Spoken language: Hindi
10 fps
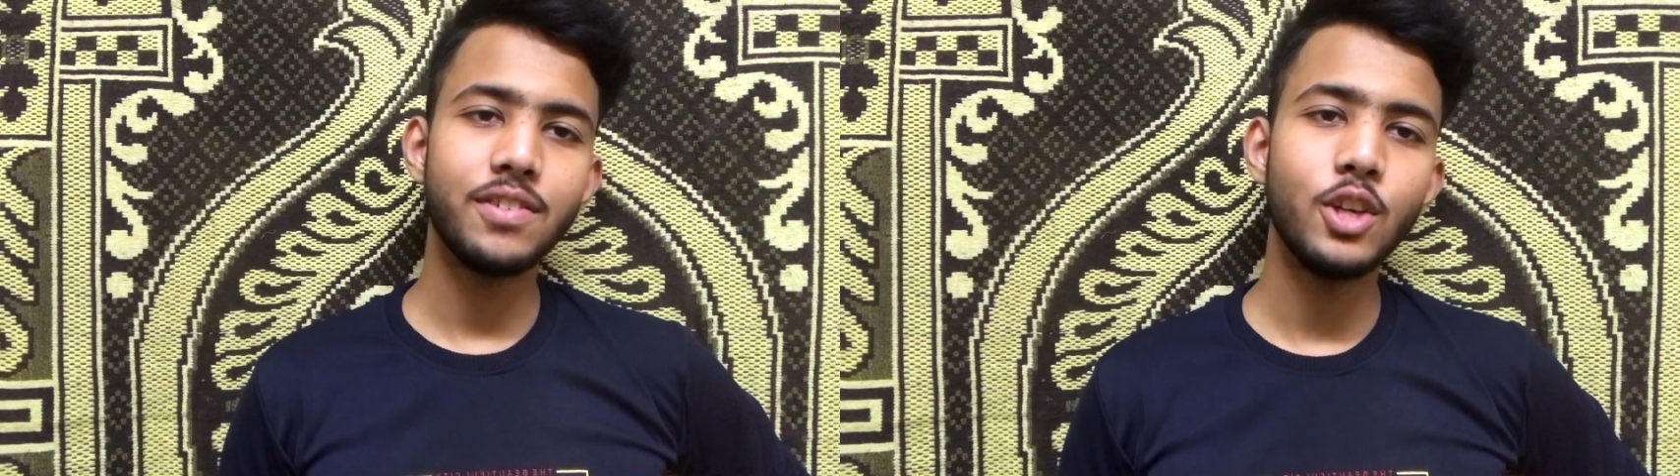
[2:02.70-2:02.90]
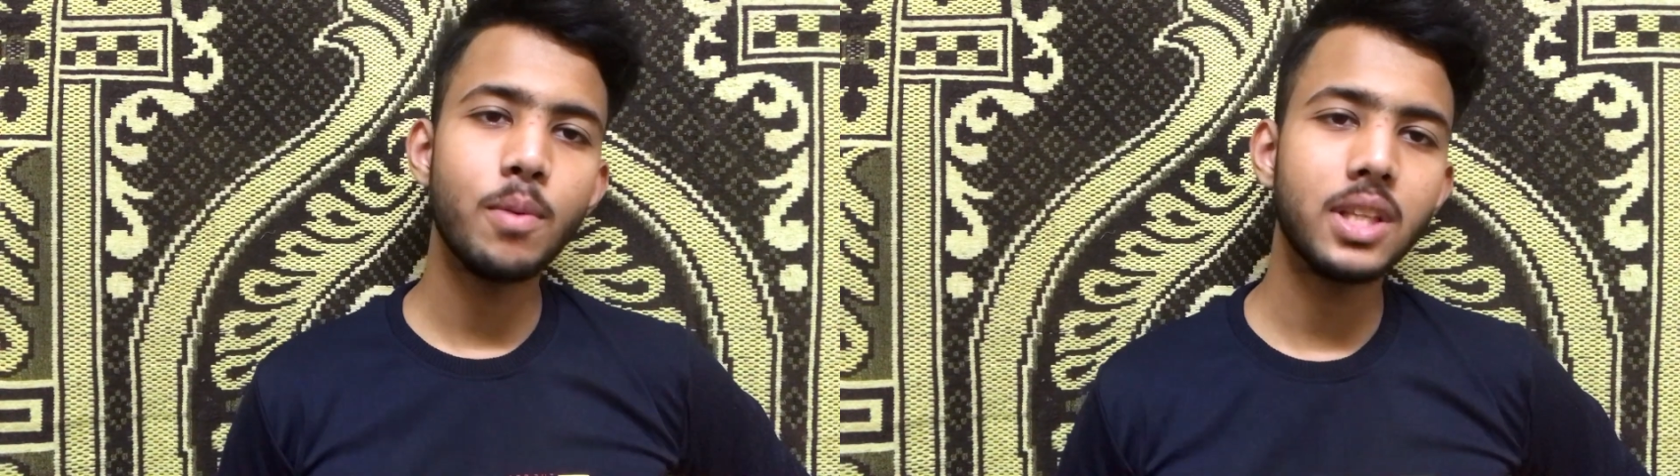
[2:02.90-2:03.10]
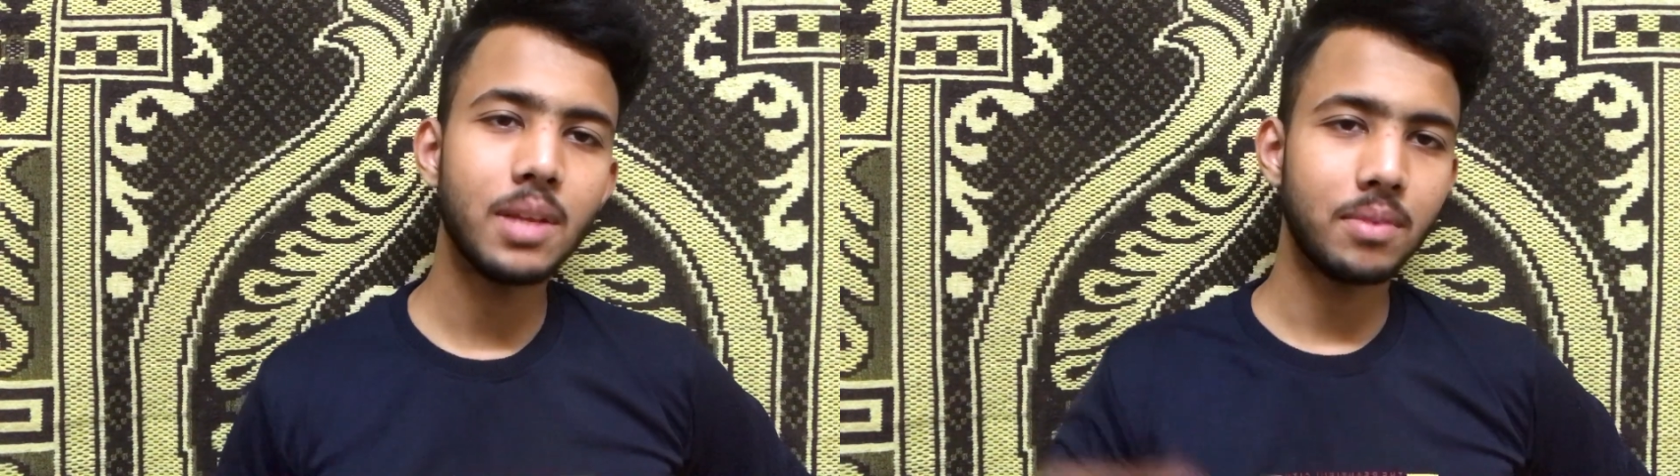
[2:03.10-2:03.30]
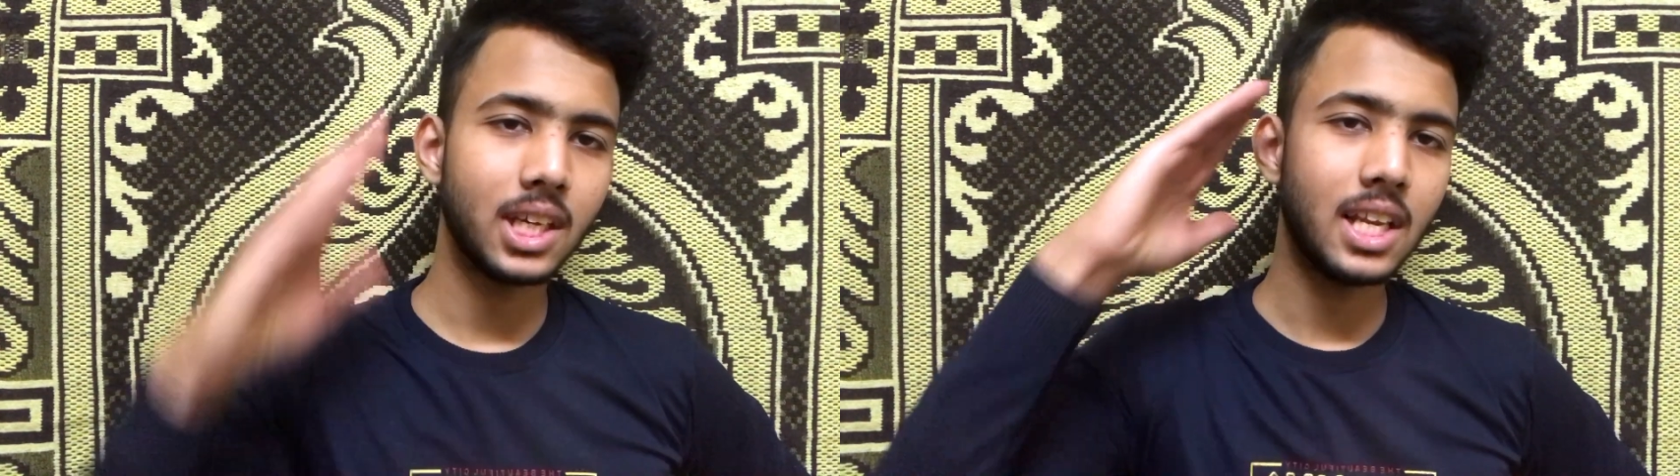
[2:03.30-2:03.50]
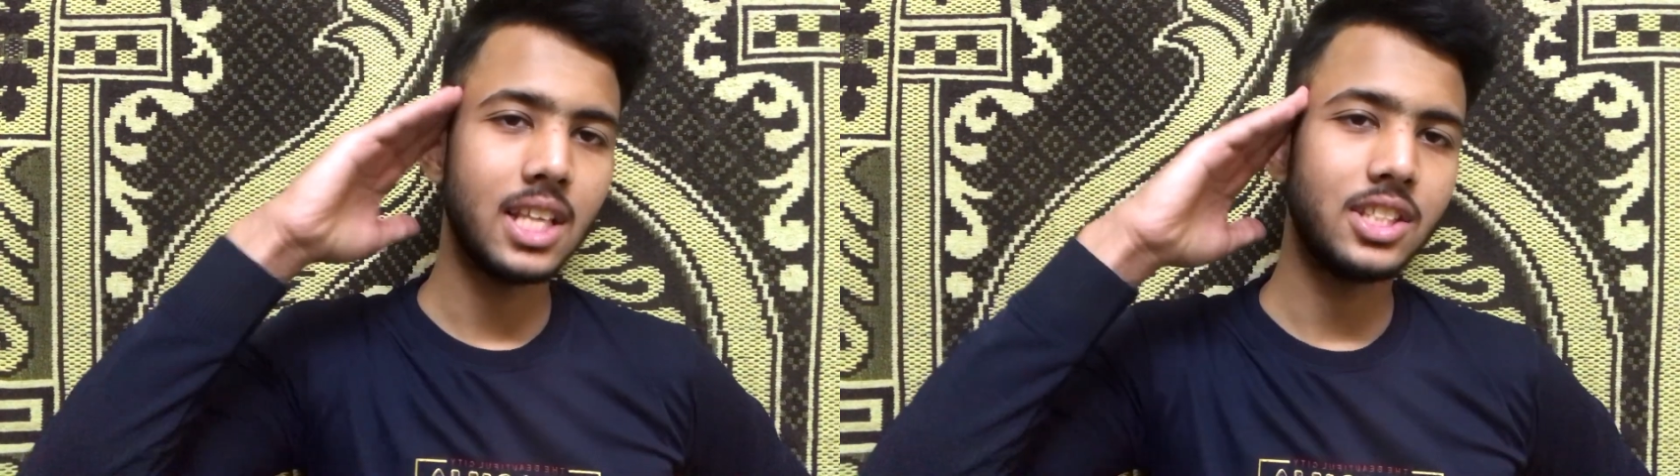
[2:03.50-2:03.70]
वीडियो में तब तक
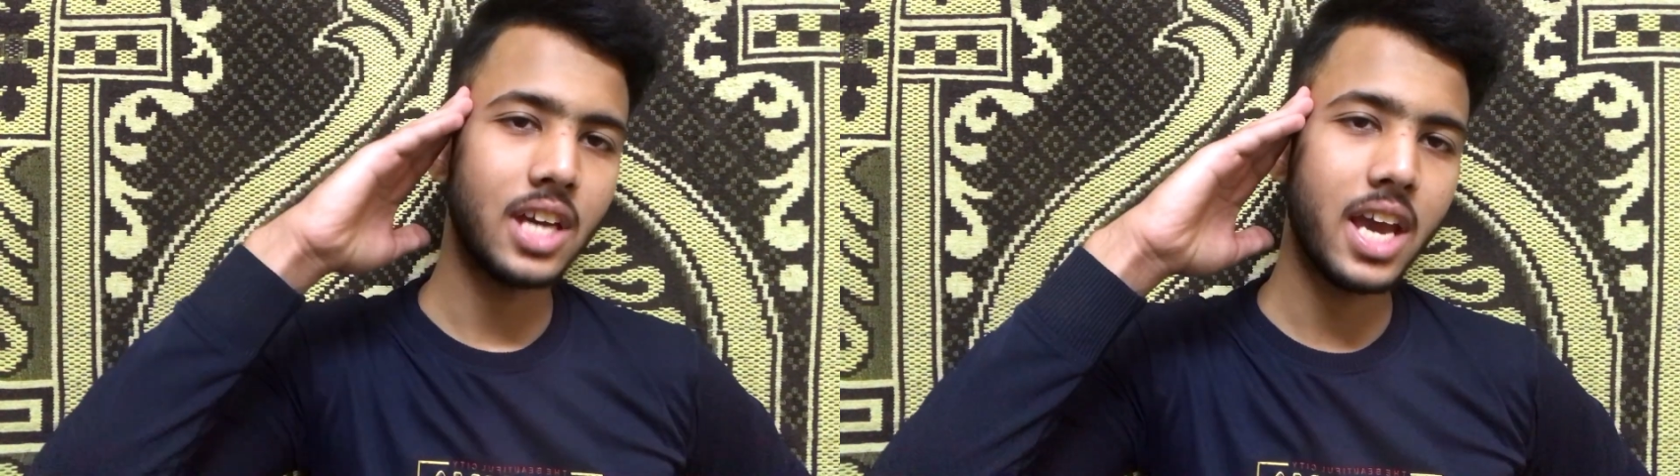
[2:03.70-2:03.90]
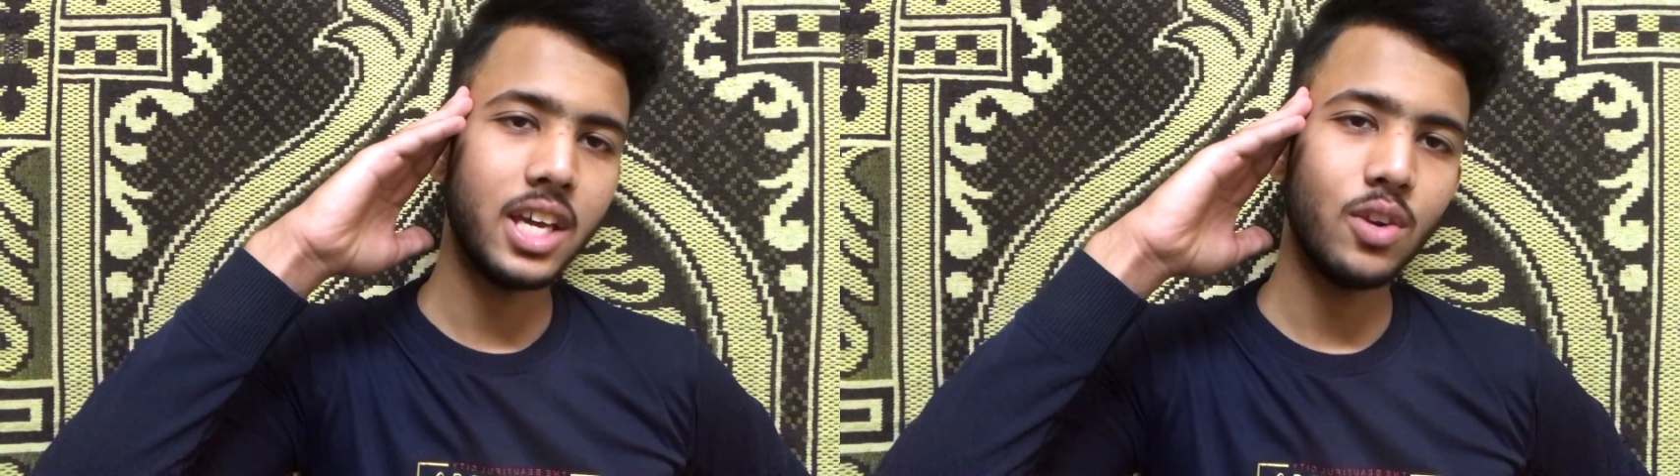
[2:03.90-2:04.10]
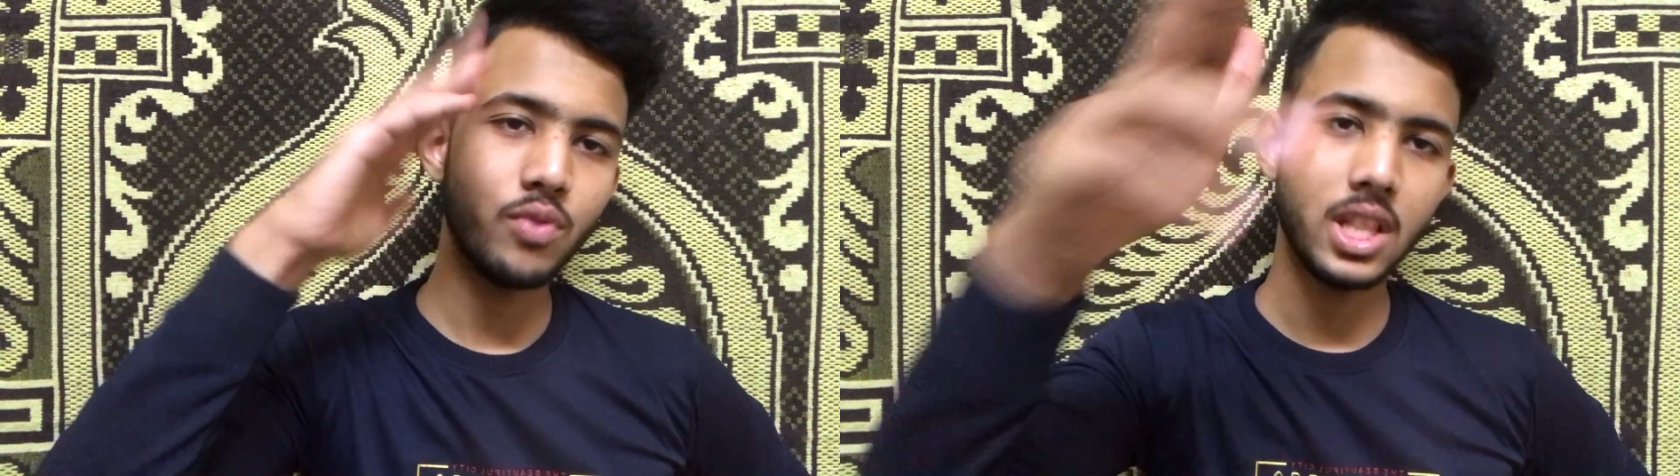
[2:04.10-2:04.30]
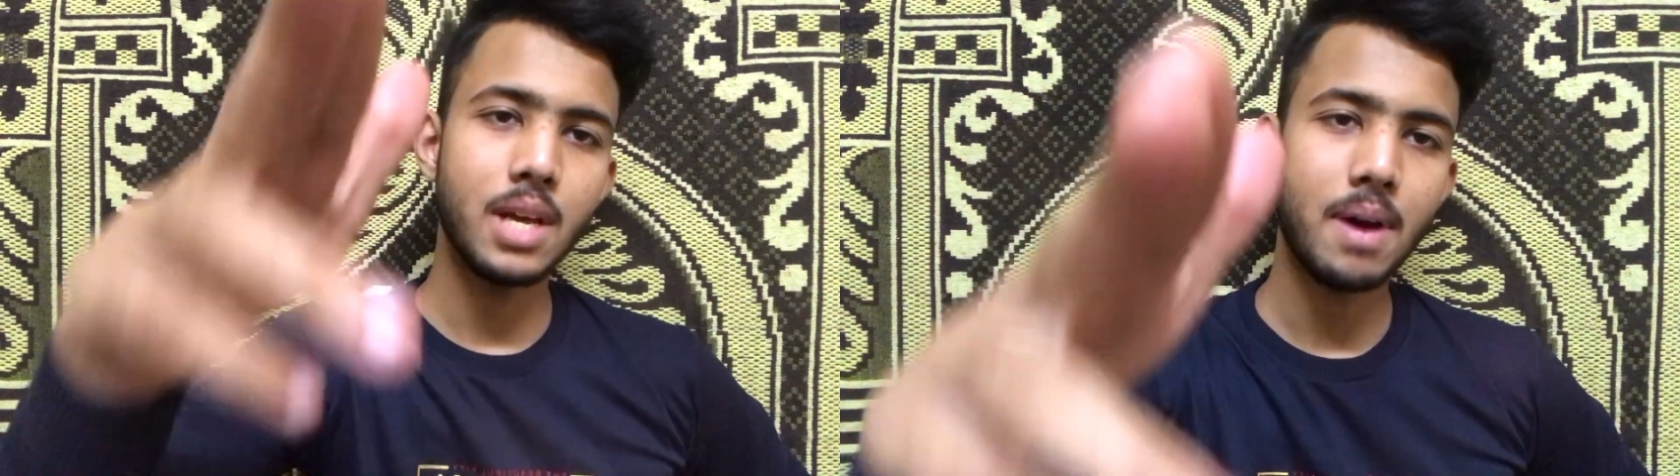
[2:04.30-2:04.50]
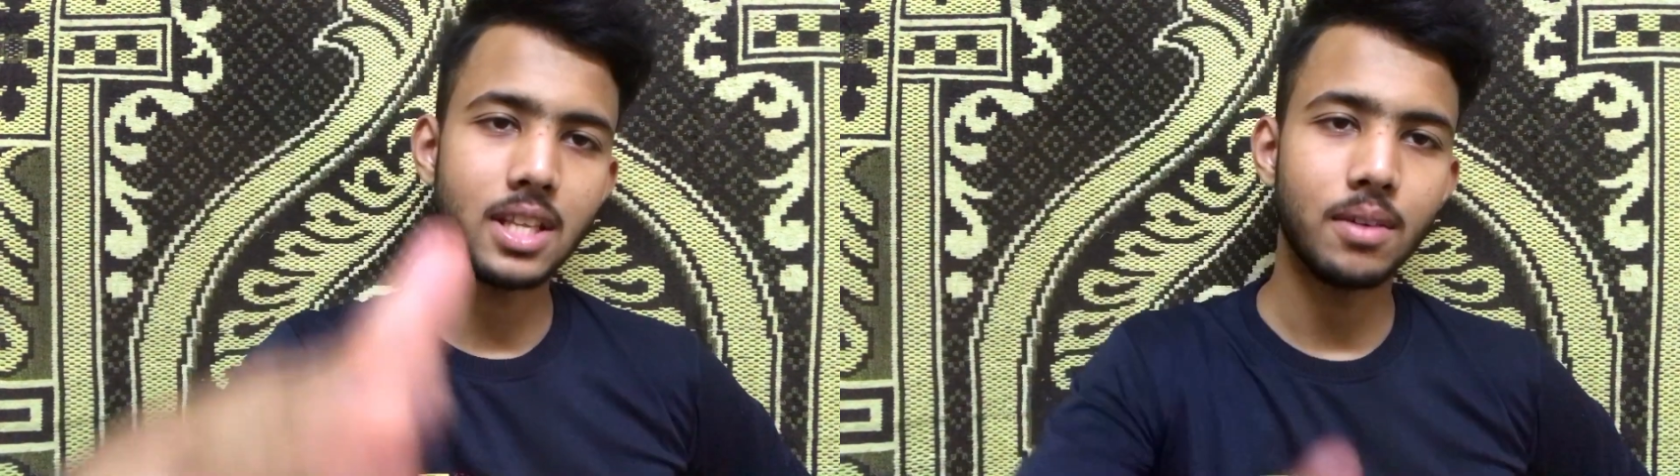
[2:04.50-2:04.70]
के लिए जय हिंद वंदे
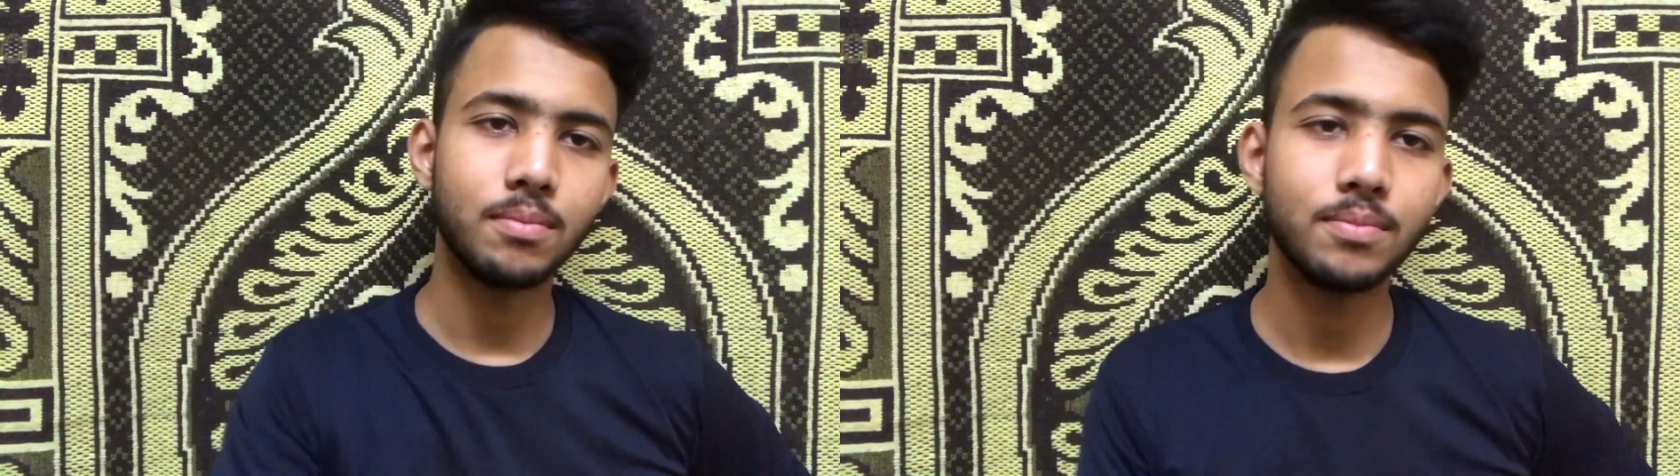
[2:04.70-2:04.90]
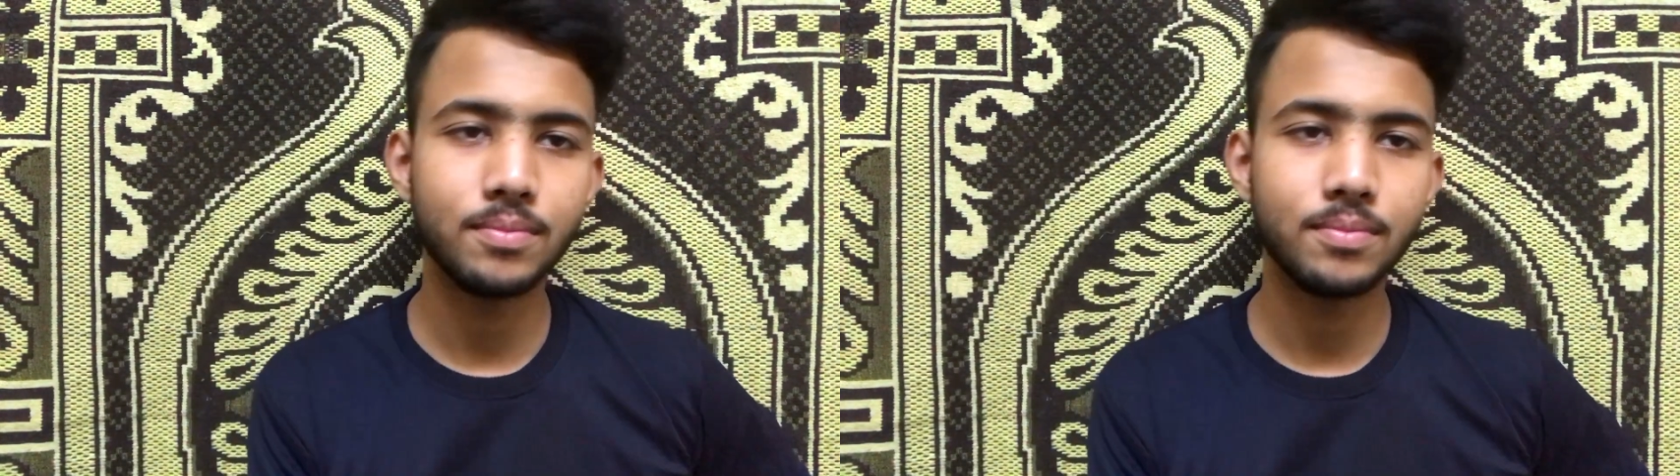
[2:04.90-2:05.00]
मातरम